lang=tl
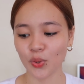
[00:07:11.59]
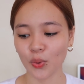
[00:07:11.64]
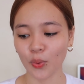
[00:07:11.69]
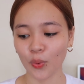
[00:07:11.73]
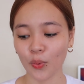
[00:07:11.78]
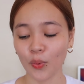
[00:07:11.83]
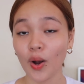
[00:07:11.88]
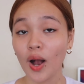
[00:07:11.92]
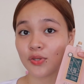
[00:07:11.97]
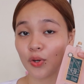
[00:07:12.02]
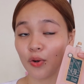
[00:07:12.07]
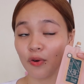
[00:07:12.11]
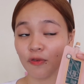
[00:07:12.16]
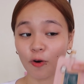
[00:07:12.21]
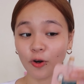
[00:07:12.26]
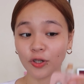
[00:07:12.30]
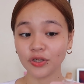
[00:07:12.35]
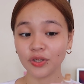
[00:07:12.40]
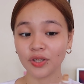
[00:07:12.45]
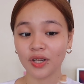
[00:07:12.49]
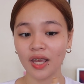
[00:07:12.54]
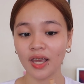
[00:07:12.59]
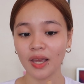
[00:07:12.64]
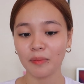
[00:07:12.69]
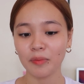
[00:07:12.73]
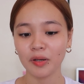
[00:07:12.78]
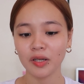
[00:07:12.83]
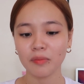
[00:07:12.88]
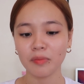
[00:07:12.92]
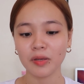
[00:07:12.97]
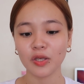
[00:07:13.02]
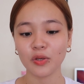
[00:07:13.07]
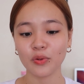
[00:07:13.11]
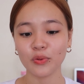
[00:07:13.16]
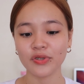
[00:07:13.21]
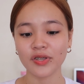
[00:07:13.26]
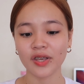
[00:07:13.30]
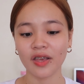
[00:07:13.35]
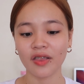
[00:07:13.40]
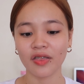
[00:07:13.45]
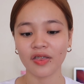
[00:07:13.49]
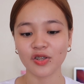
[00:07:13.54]
So, so for today, I'm gonna be
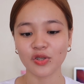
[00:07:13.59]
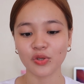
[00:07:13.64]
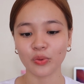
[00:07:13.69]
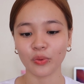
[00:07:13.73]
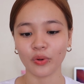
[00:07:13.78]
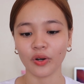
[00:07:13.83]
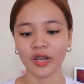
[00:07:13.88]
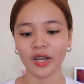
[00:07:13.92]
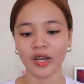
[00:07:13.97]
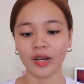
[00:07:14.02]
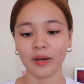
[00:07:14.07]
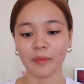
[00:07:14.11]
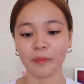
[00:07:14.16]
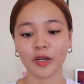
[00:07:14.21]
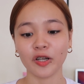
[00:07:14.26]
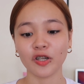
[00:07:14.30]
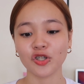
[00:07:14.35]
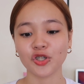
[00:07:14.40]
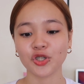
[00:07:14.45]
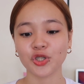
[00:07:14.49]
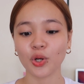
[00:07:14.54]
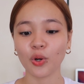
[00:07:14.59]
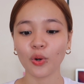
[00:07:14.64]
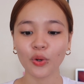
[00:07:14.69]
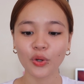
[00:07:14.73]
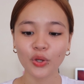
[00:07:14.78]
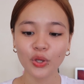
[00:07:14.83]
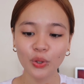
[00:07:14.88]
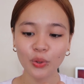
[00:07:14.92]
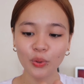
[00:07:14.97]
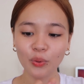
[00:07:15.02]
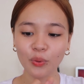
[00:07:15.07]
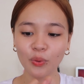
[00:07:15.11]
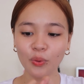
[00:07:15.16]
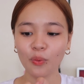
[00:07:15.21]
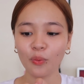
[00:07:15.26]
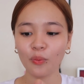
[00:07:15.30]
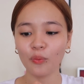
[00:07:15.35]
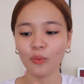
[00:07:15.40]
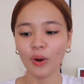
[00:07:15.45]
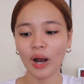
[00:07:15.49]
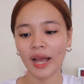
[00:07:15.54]
using this one and I'm gonna show
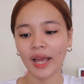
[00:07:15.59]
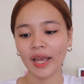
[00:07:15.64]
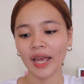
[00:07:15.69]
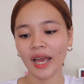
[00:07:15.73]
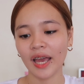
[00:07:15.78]
you why why